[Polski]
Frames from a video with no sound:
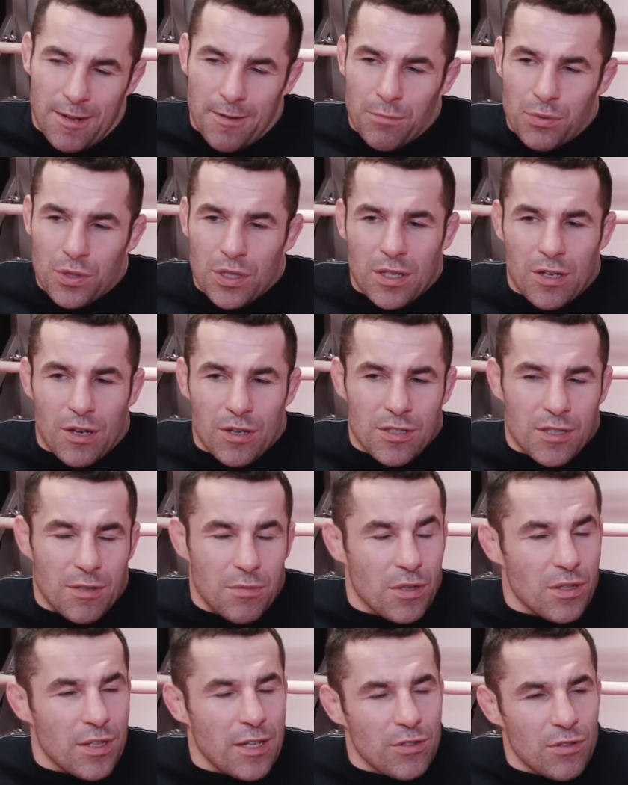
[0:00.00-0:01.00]
przychodzą
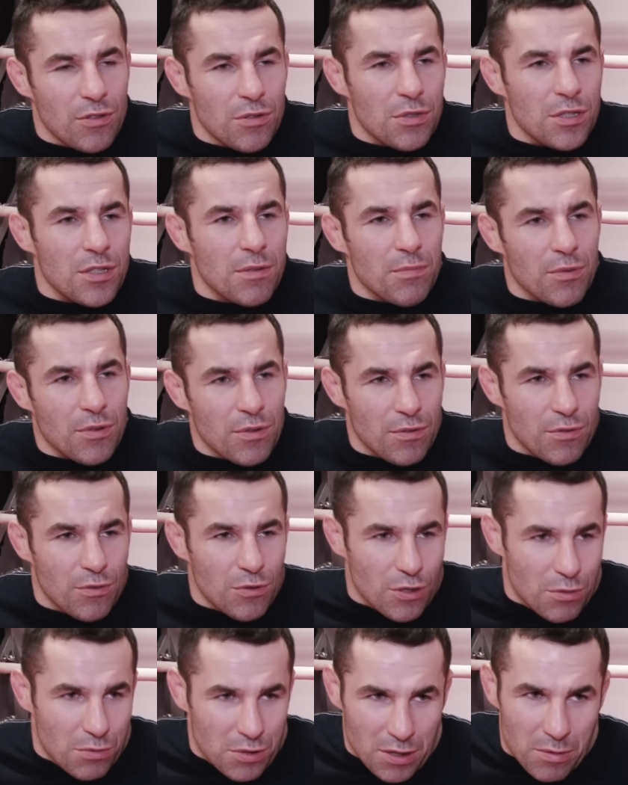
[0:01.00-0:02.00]
i odnajdują się, bo
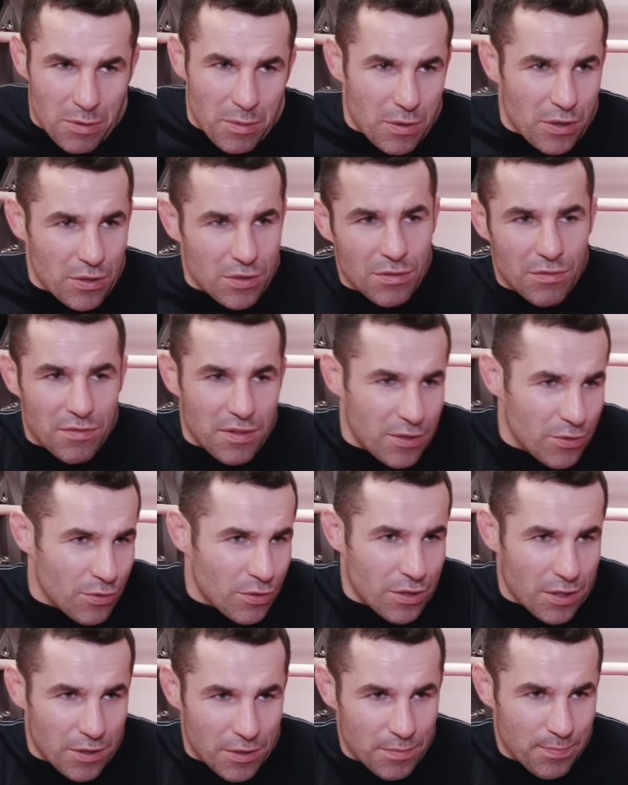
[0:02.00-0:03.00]
uczą się po prostu
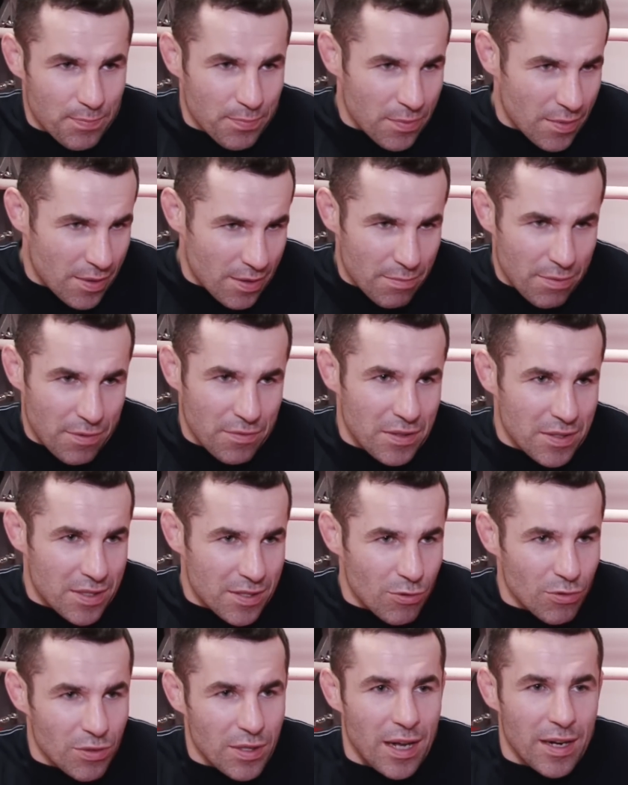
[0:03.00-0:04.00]
według pewnych
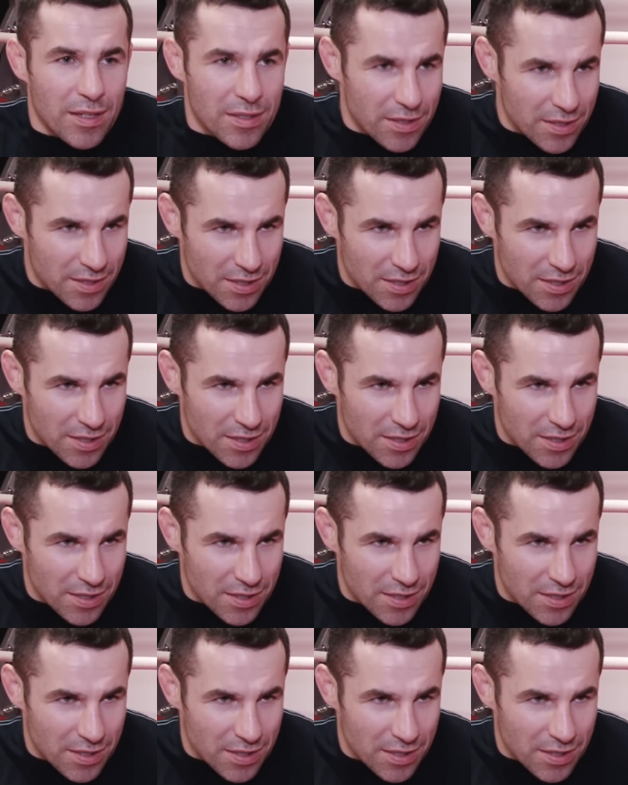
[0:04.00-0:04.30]
utartych